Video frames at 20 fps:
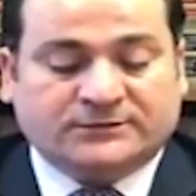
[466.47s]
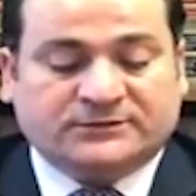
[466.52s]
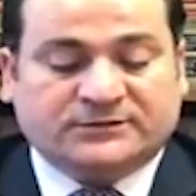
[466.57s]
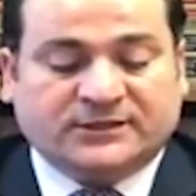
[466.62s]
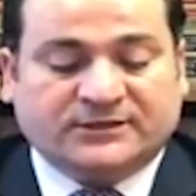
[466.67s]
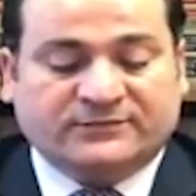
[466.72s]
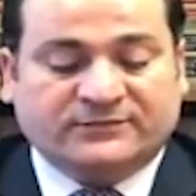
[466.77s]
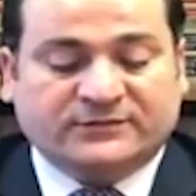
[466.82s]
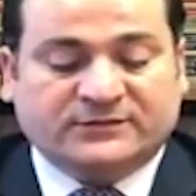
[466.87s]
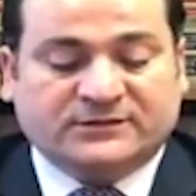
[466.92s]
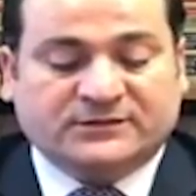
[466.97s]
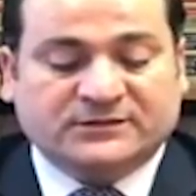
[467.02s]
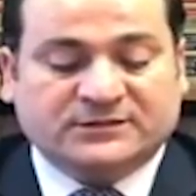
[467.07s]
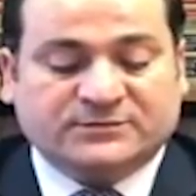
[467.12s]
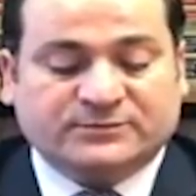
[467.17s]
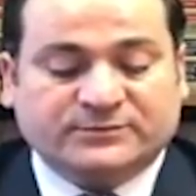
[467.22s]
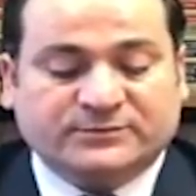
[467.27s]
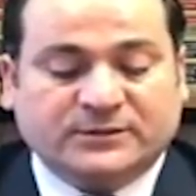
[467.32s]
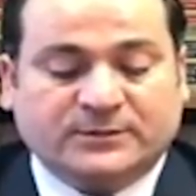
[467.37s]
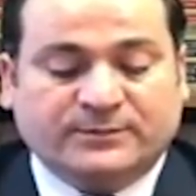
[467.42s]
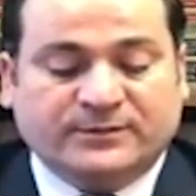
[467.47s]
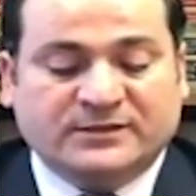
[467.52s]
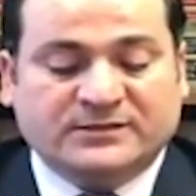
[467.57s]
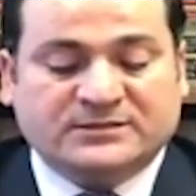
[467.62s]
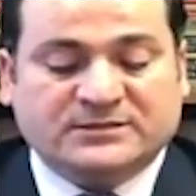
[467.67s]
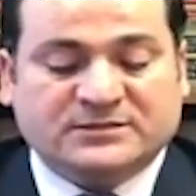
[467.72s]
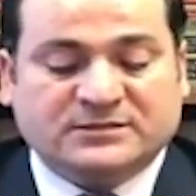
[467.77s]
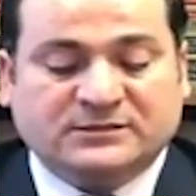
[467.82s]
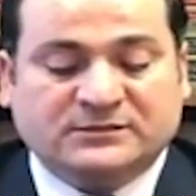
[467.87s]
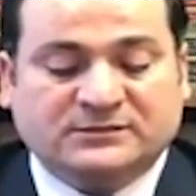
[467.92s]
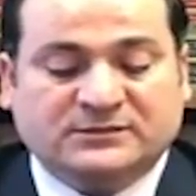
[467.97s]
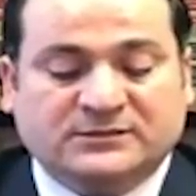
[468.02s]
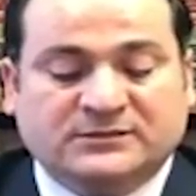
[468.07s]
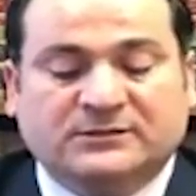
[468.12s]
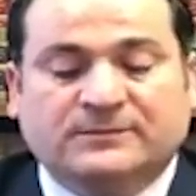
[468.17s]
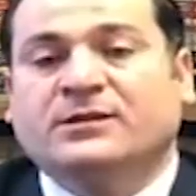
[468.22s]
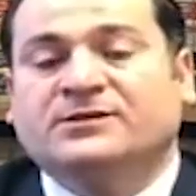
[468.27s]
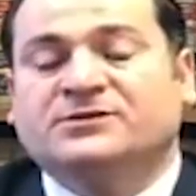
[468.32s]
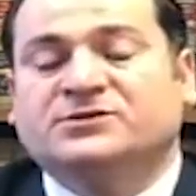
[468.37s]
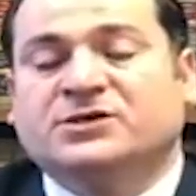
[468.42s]
Travel kısmında bir
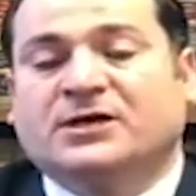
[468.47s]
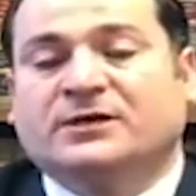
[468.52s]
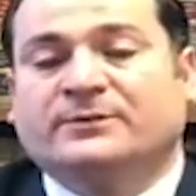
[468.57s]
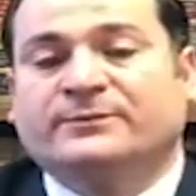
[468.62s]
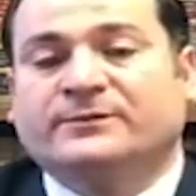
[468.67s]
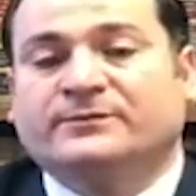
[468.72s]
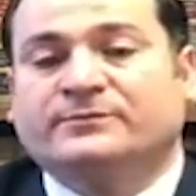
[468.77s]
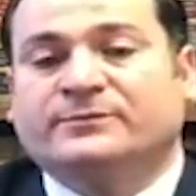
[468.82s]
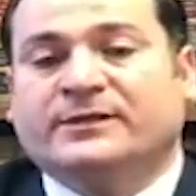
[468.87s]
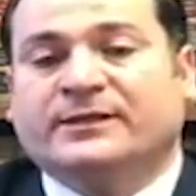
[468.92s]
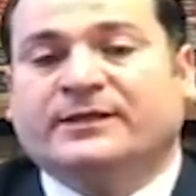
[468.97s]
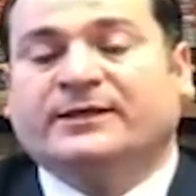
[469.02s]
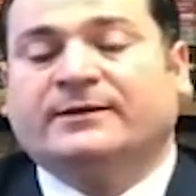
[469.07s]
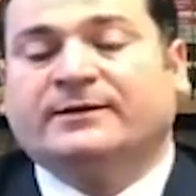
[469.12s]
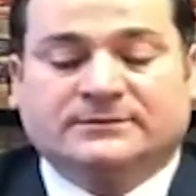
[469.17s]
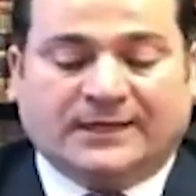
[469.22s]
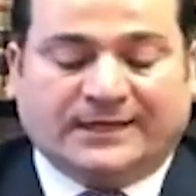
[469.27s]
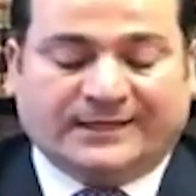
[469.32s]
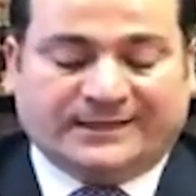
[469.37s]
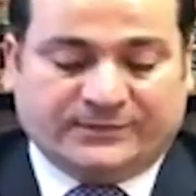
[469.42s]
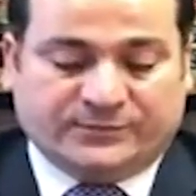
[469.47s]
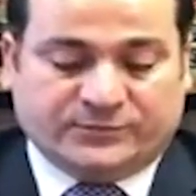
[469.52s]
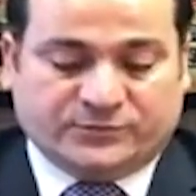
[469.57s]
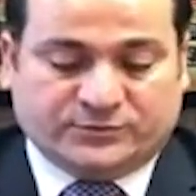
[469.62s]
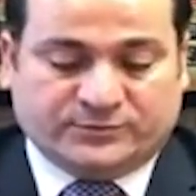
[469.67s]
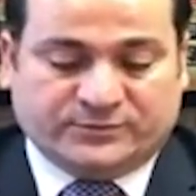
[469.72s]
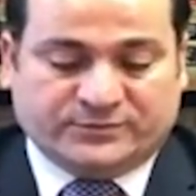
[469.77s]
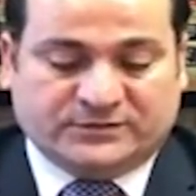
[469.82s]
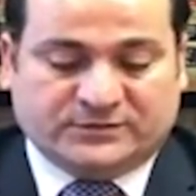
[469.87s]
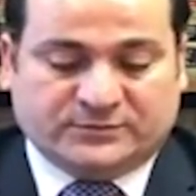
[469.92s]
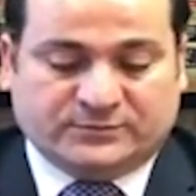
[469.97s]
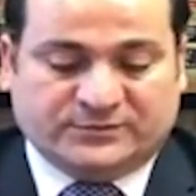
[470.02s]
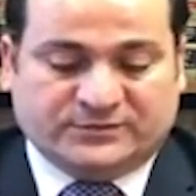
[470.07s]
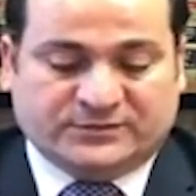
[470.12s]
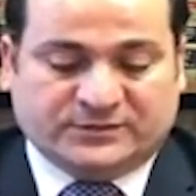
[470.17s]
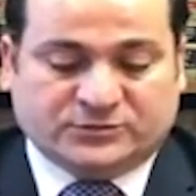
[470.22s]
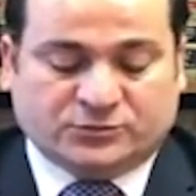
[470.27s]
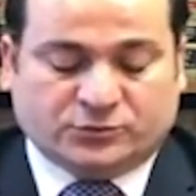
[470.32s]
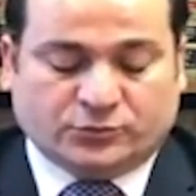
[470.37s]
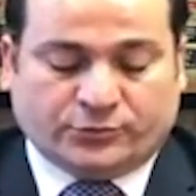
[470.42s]
sıkıntı yaşar mıyım diye takipçimiz
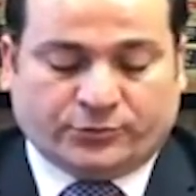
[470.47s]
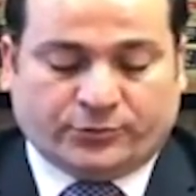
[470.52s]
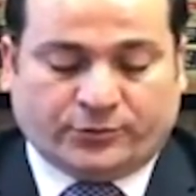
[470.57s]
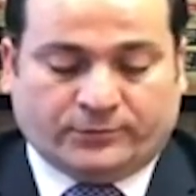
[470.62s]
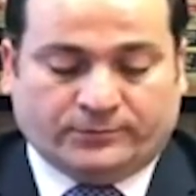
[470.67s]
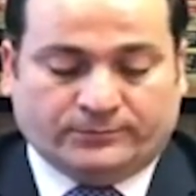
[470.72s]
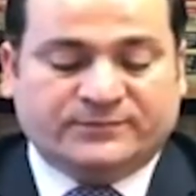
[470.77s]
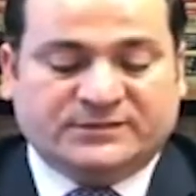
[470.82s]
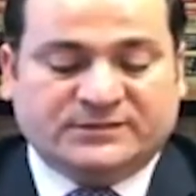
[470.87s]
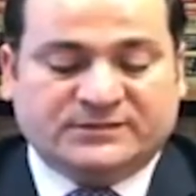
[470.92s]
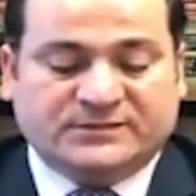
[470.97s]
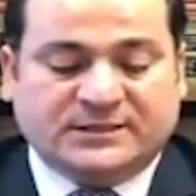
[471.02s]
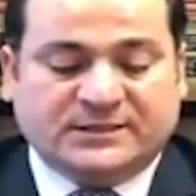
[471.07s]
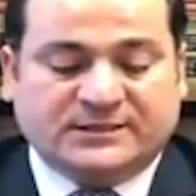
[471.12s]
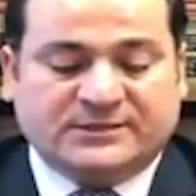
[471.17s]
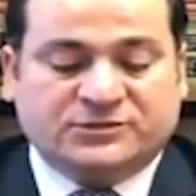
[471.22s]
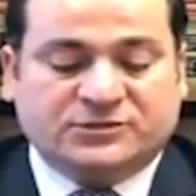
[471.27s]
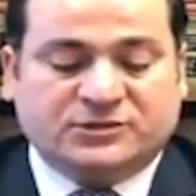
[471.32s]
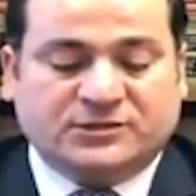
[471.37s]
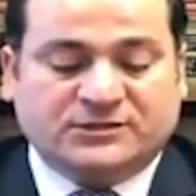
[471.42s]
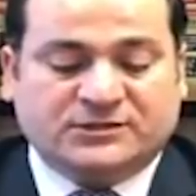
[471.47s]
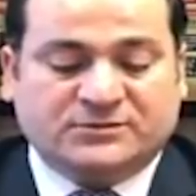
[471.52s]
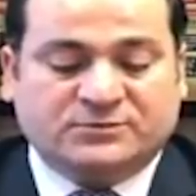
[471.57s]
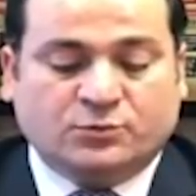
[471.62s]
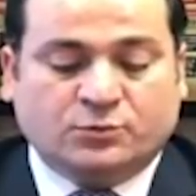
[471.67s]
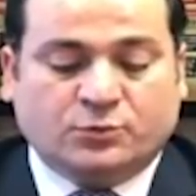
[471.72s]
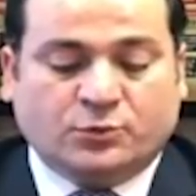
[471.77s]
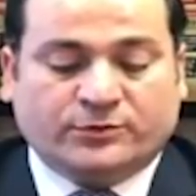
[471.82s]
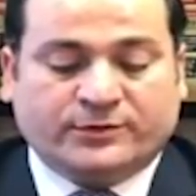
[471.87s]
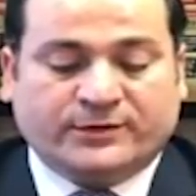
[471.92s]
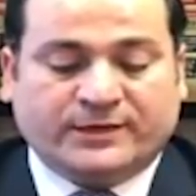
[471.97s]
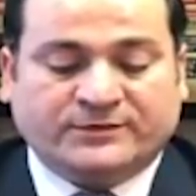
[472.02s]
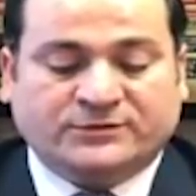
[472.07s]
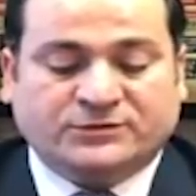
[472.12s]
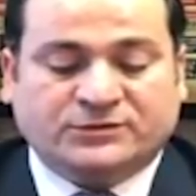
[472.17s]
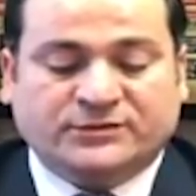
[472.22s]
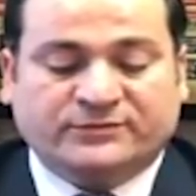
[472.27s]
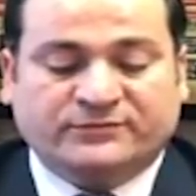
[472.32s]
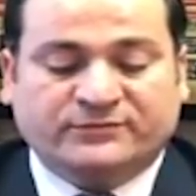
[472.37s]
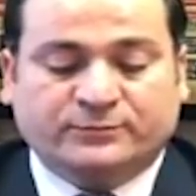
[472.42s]
bize soruyor. Siz geleceğiniz bu Work
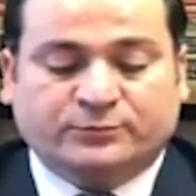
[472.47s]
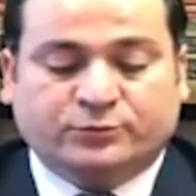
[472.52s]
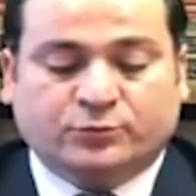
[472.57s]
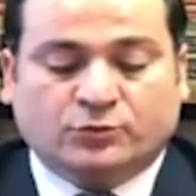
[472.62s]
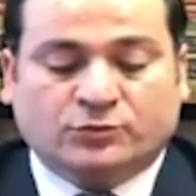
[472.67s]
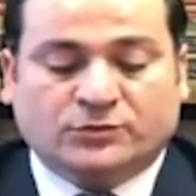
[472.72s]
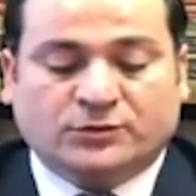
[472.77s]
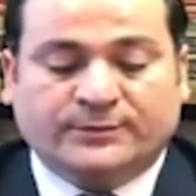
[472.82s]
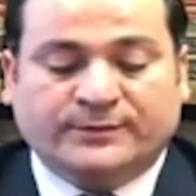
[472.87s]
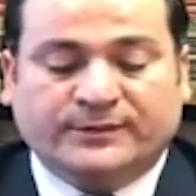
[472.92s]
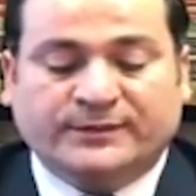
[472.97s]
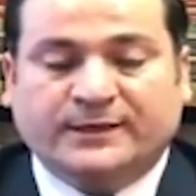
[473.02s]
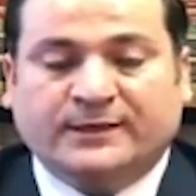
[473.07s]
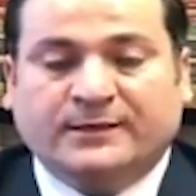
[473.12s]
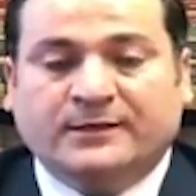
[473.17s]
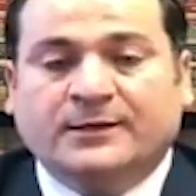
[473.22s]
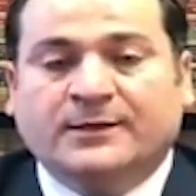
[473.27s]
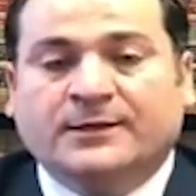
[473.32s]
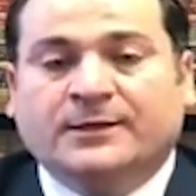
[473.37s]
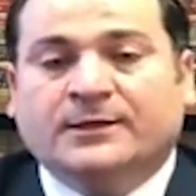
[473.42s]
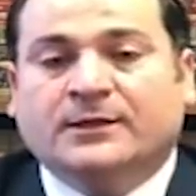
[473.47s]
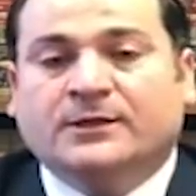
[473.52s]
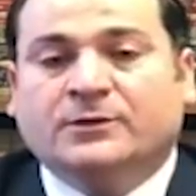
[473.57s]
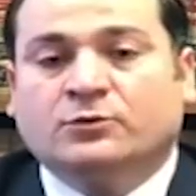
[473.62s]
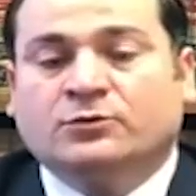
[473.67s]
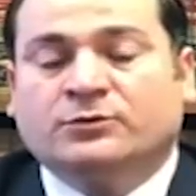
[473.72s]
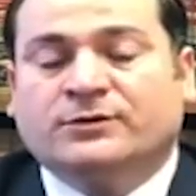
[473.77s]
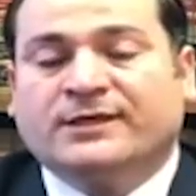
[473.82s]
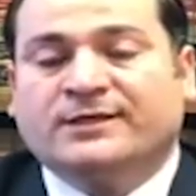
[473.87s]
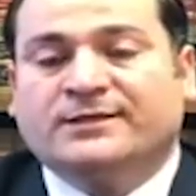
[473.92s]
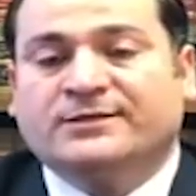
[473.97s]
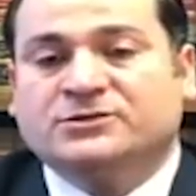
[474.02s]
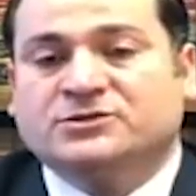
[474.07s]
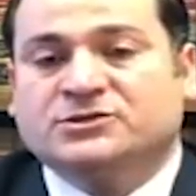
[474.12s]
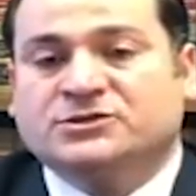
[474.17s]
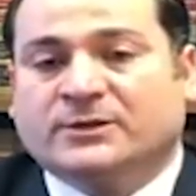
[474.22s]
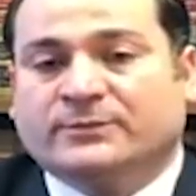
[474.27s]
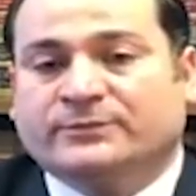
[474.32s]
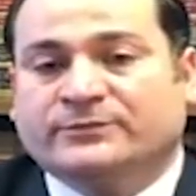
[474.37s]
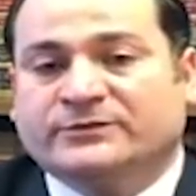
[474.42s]
and Travel programıyla ülkeye
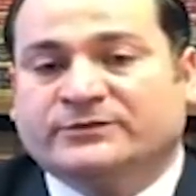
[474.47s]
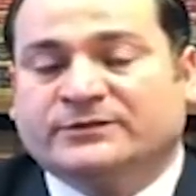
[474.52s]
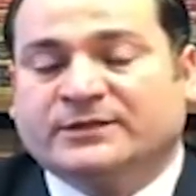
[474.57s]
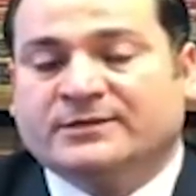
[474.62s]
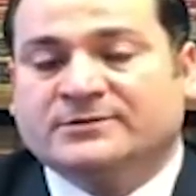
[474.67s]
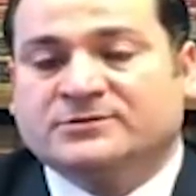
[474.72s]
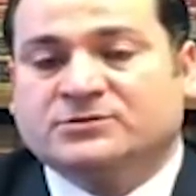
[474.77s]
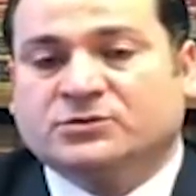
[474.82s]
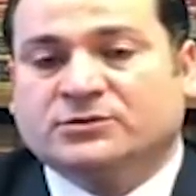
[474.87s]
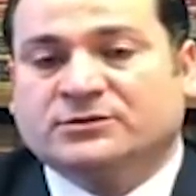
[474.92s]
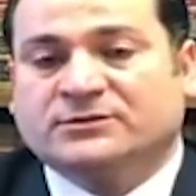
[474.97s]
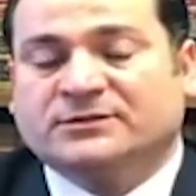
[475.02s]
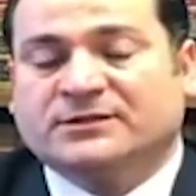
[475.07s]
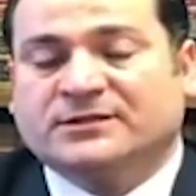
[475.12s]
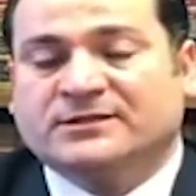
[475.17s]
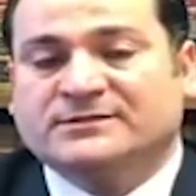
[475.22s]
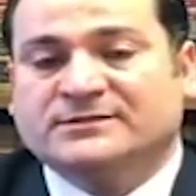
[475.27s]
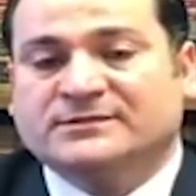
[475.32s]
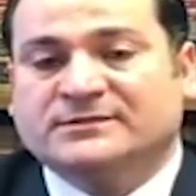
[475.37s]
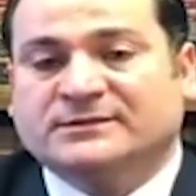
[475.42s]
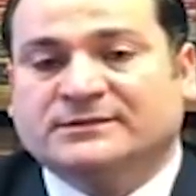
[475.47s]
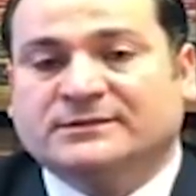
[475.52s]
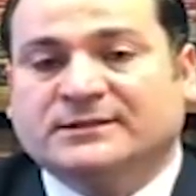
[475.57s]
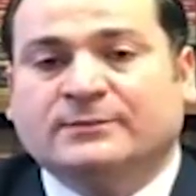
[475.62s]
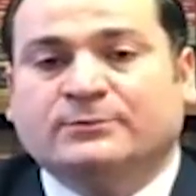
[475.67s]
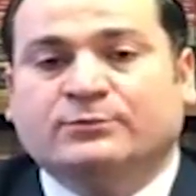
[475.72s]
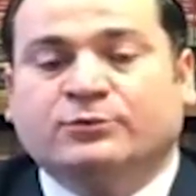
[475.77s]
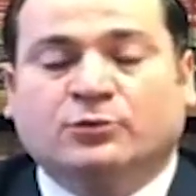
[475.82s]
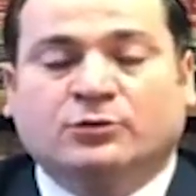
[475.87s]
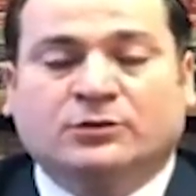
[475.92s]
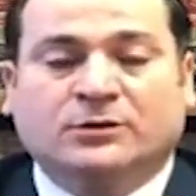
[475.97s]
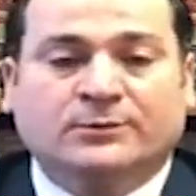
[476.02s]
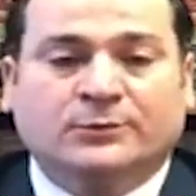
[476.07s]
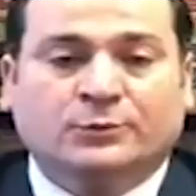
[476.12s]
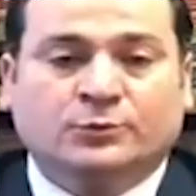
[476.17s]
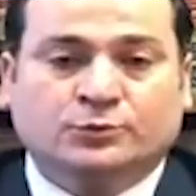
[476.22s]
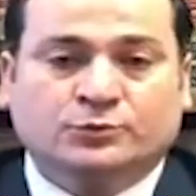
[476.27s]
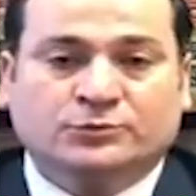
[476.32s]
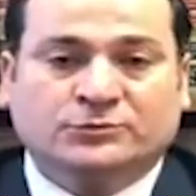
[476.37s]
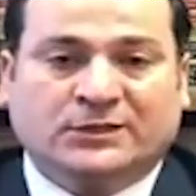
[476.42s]
giriş yaptıktan sonra kesinlikle programa
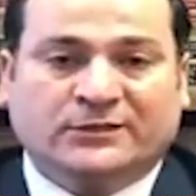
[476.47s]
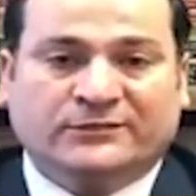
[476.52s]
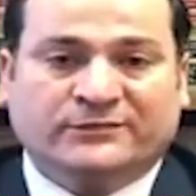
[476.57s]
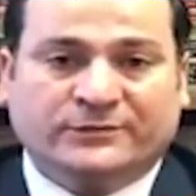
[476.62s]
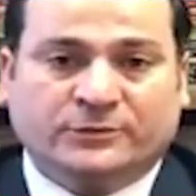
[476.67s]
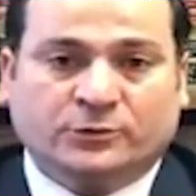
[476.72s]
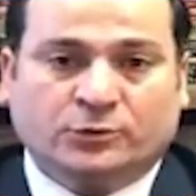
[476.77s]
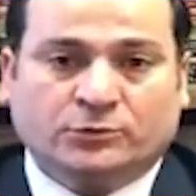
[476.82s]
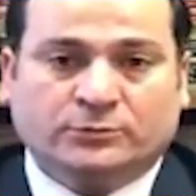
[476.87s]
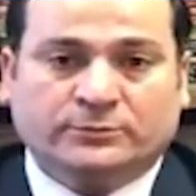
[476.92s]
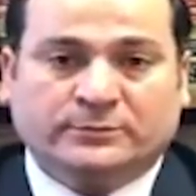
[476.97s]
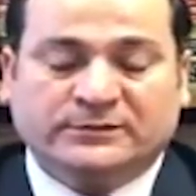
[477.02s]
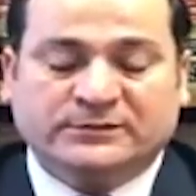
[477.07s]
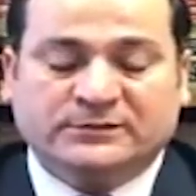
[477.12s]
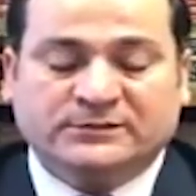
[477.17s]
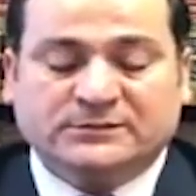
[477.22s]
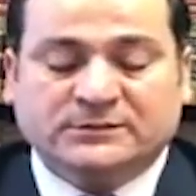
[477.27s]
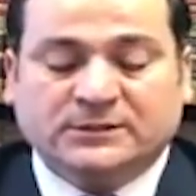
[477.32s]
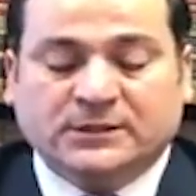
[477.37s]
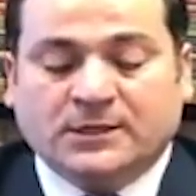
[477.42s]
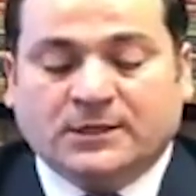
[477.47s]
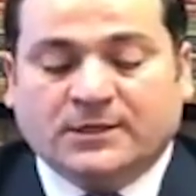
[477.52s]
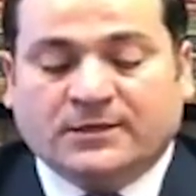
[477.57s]
uygun davranıyor olmalıyız.